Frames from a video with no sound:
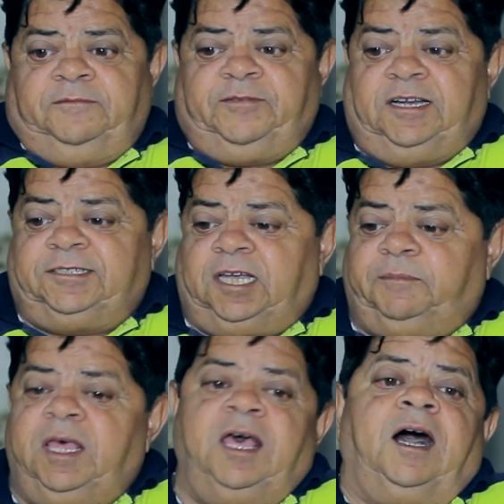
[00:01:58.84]
जफरान
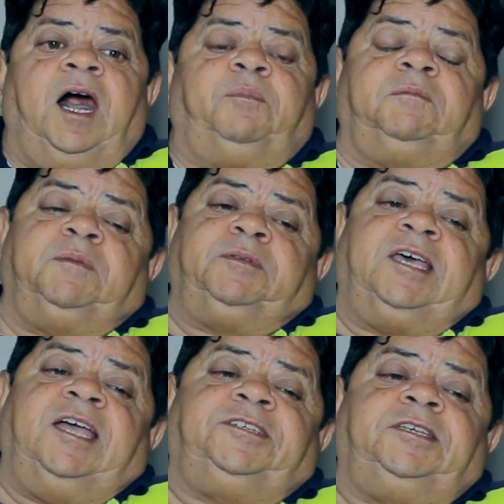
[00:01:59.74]
साहब आप हमें
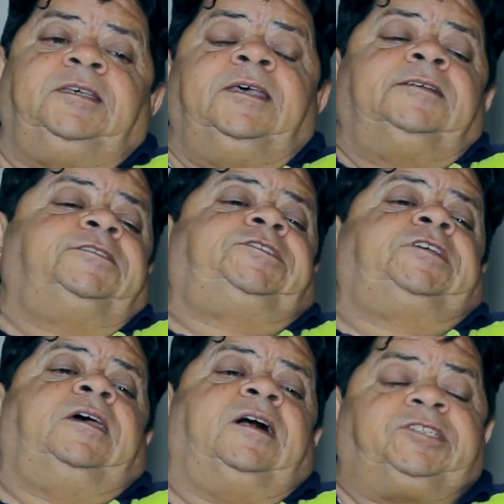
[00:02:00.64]
बताएं जी
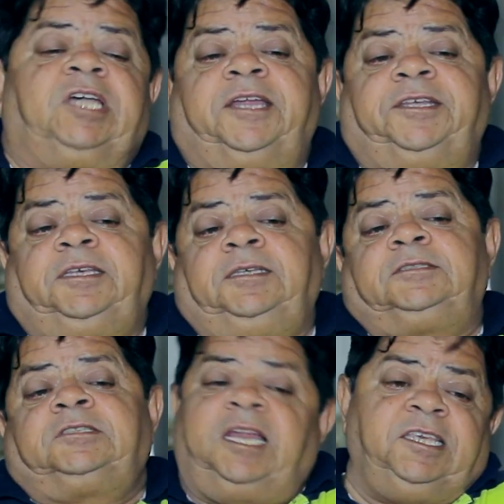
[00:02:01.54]
ये अचारी
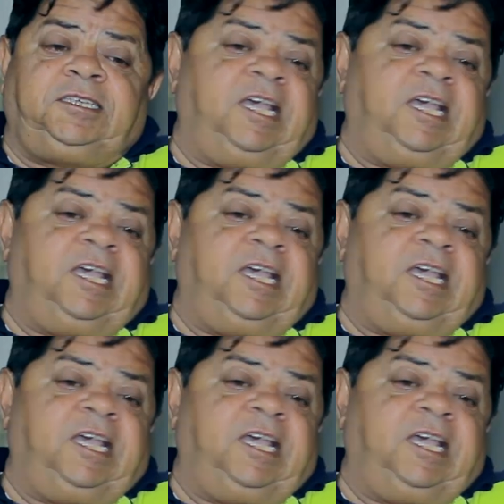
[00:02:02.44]
कढ़ाई